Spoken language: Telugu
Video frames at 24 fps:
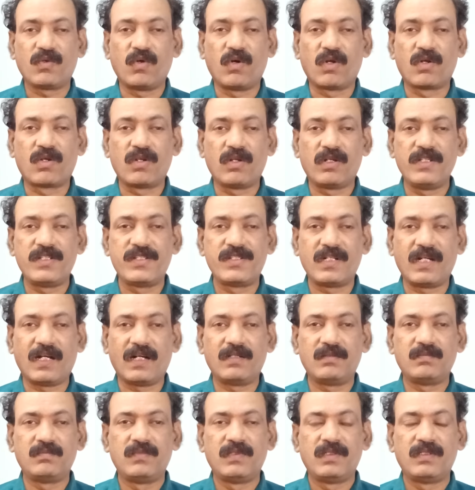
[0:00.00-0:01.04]
కోర్టులో ఇచ్చిన
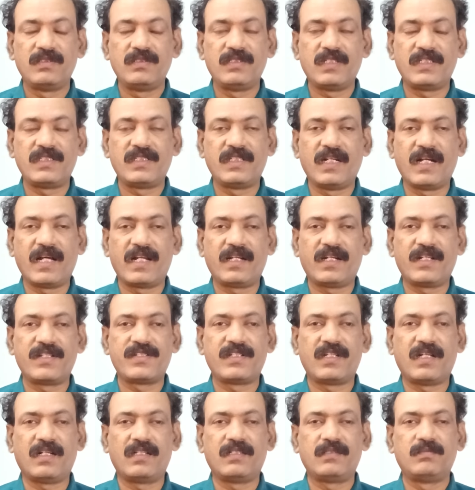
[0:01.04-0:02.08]
జడ్జి గారికి
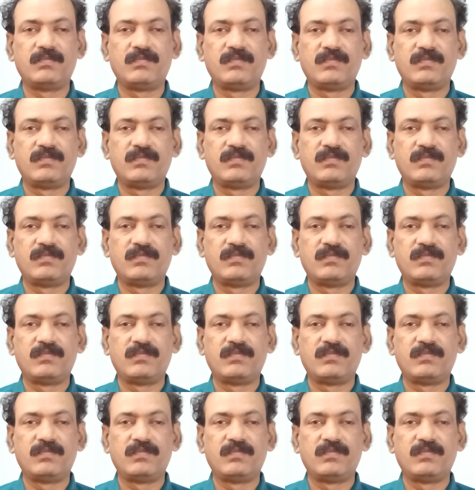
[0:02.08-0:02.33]
ఇచ్చిన